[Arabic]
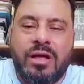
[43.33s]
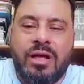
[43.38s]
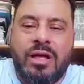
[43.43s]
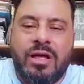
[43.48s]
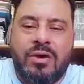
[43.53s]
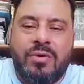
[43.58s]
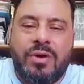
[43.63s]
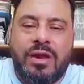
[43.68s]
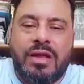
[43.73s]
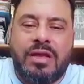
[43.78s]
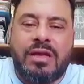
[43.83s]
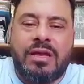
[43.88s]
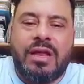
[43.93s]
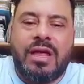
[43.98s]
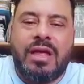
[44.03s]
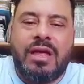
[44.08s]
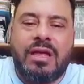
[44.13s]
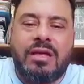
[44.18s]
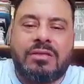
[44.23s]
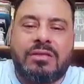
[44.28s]

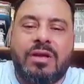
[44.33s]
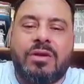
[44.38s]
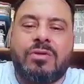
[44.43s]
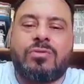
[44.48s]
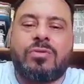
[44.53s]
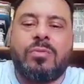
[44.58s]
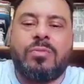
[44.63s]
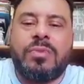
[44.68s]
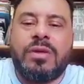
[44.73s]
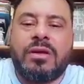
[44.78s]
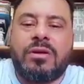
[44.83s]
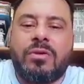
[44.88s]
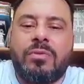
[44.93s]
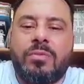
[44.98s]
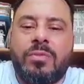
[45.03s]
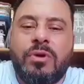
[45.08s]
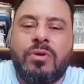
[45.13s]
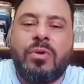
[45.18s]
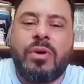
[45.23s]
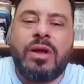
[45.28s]
ولكنها تقطن
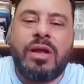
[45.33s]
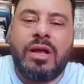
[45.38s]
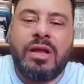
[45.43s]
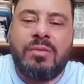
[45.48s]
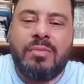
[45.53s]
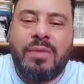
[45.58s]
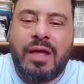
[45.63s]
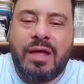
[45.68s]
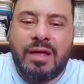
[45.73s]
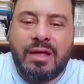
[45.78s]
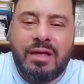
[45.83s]
بجوار حلمها